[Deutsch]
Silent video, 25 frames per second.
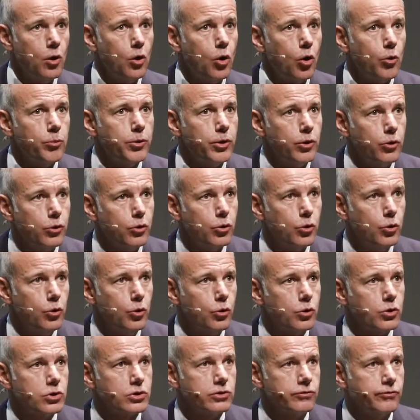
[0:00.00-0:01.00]
um den
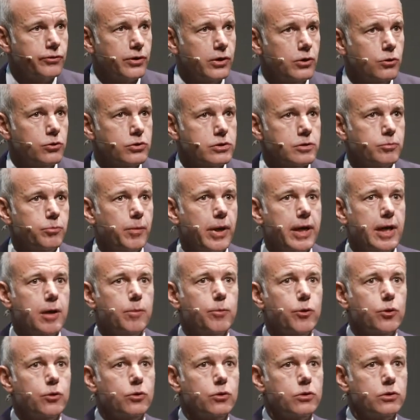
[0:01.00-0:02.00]
ökologischen Verlust meiner
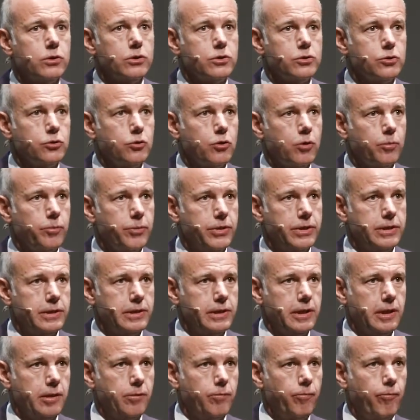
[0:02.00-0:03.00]
Produkte zu
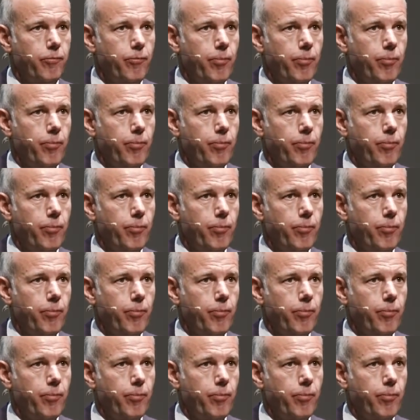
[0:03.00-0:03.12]
kompensieren.